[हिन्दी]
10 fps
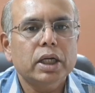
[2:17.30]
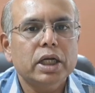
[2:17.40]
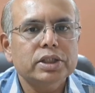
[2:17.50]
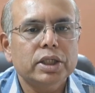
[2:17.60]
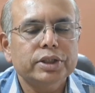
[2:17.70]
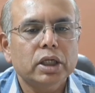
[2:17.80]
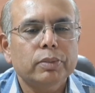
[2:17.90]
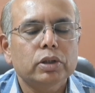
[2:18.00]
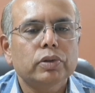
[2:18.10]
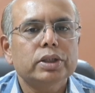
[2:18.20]
सारे
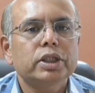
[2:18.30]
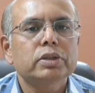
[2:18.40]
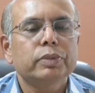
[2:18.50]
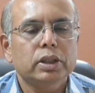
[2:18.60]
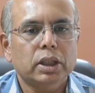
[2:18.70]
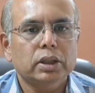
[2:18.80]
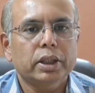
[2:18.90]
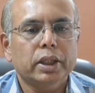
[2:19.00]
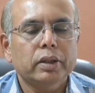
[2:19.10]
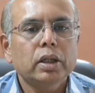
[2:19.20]
एसेंशियल अमाइनो एसिड्स मिल
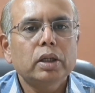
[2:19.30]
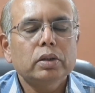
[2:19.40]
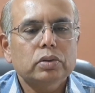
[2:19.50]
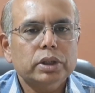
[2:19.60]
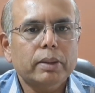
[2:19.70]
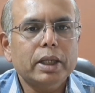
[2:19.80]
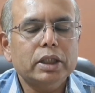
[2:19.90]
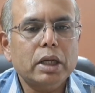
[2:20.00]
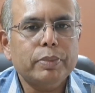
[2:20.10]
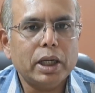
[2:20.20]
जाते हैं उसके बाद आता है